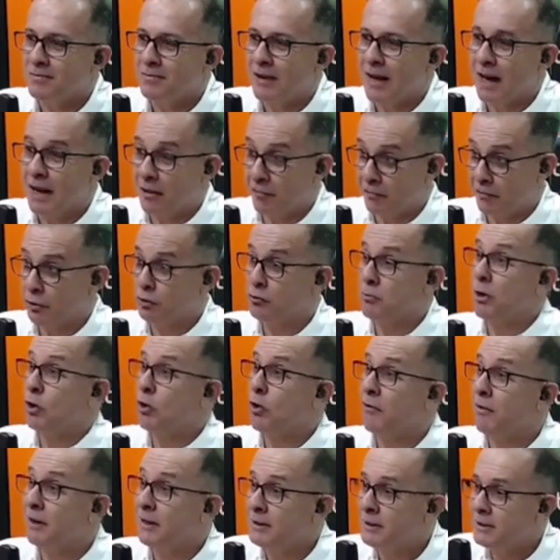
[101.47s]
Ela fez uma
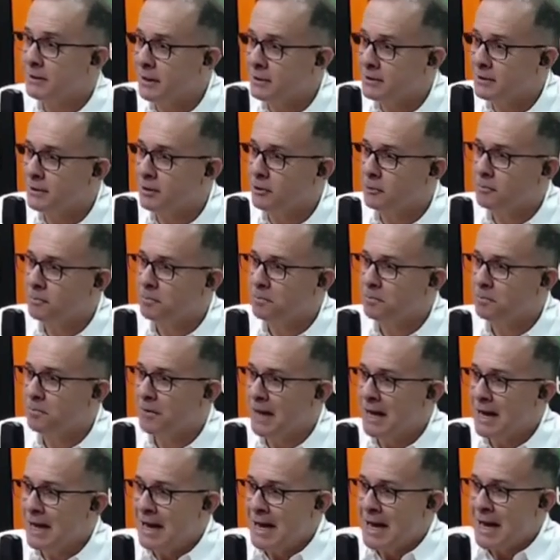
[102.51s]
nova licitação.
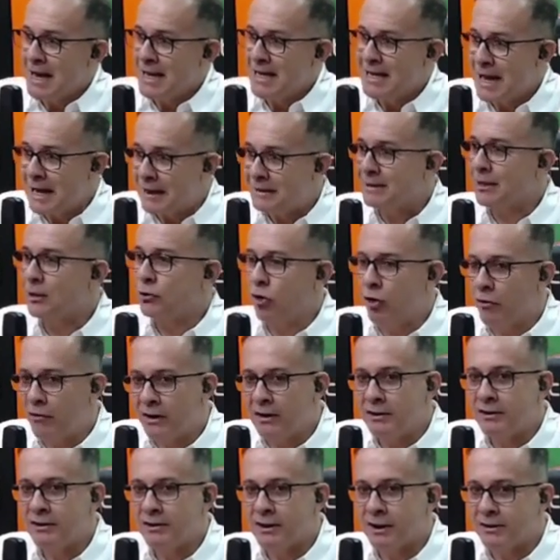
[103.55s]
E essa nova
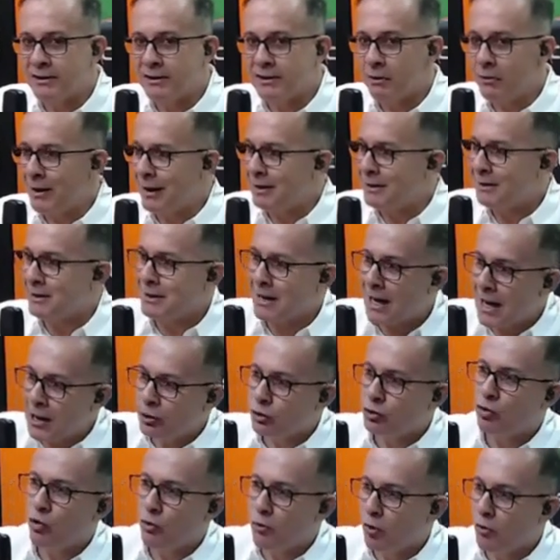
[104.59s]
licitação ela
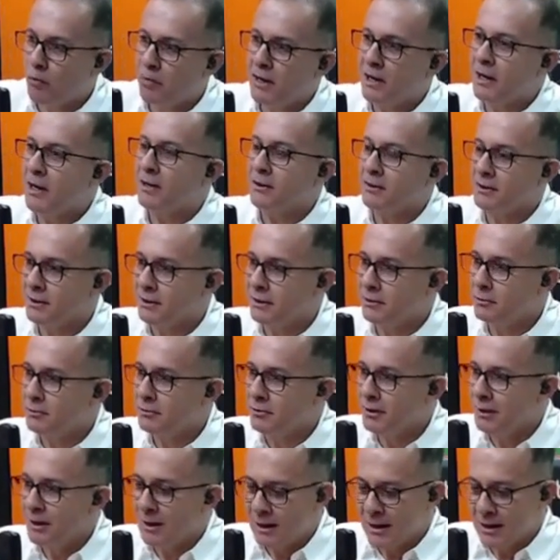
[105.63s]
traz como obrigação
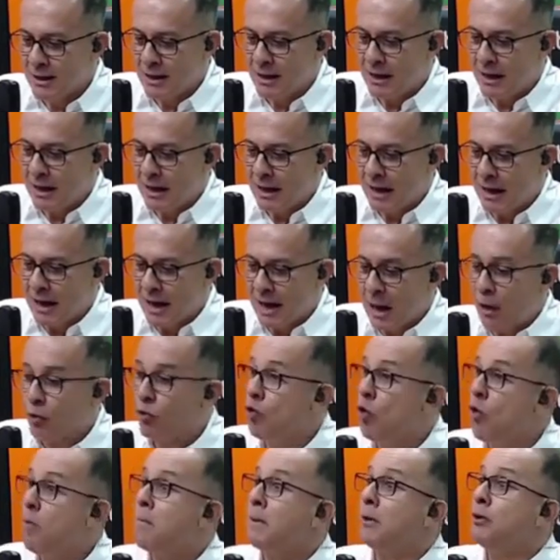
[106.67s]
a
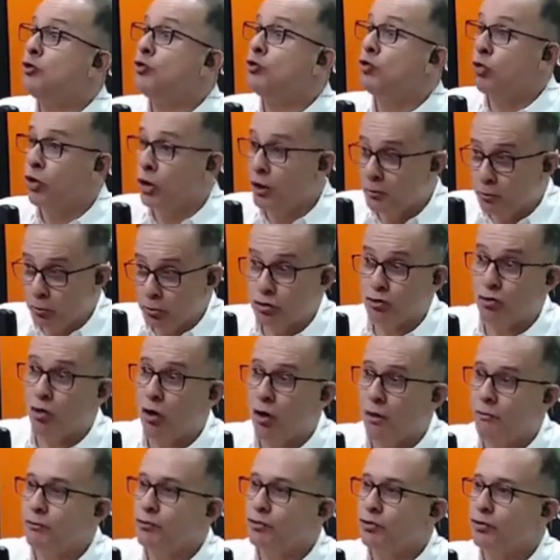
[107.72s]
compra de ônibus
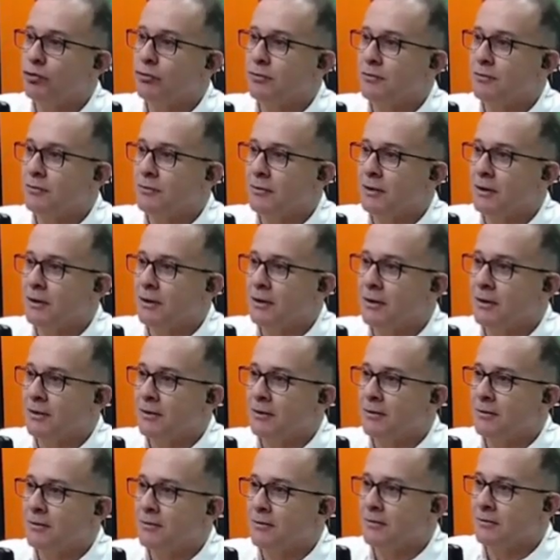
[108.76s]
novos.
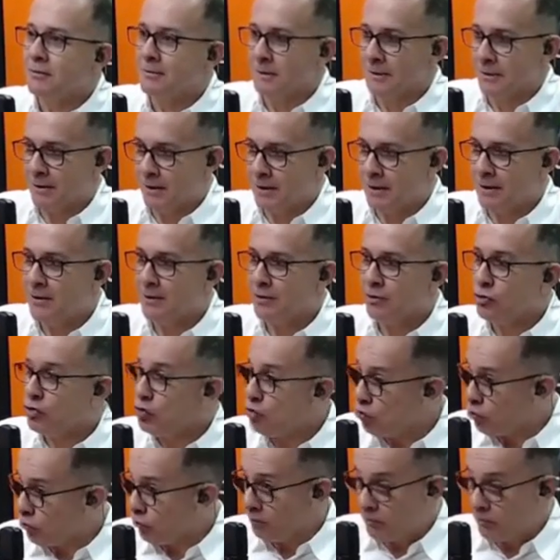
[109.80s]
Ah, de,